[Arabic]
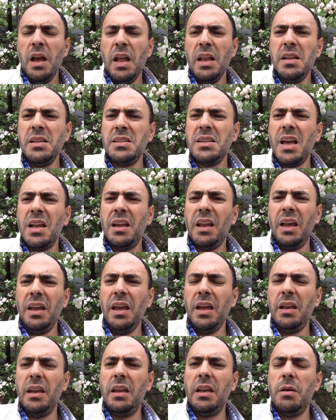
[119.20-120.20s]
الإنسان
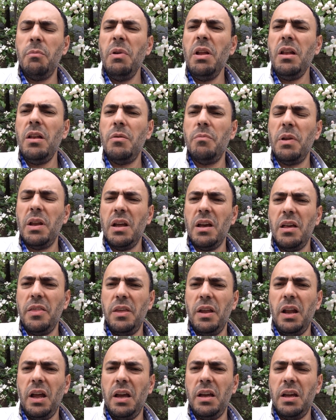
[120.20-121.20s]
أحيانا يمل من
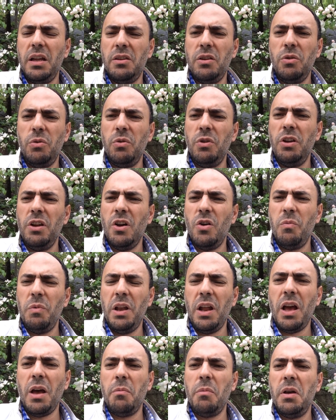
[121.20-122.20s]
هذه الحياة الدنيا
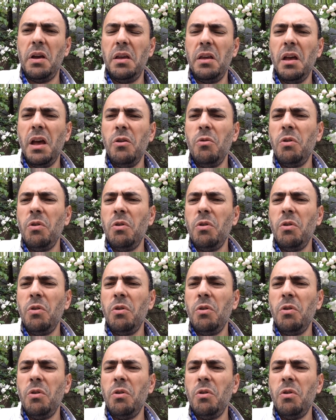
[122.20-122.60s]
ومن أعبائها